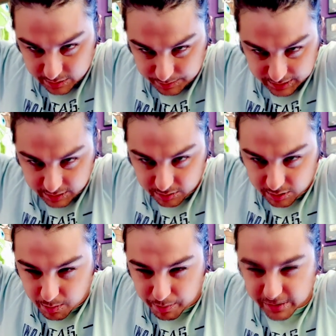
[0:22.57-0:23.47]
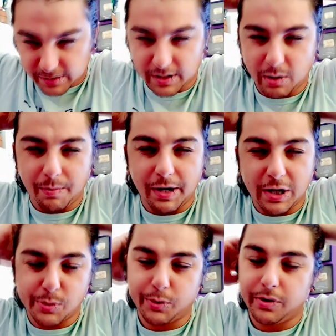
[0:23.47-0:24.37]
eu me sinto que eu posso ser eu
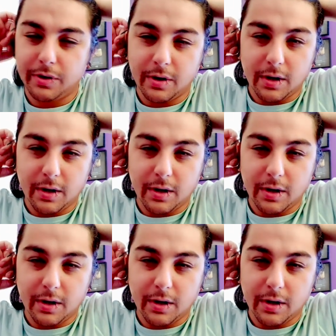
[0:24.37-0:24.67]
mesmo.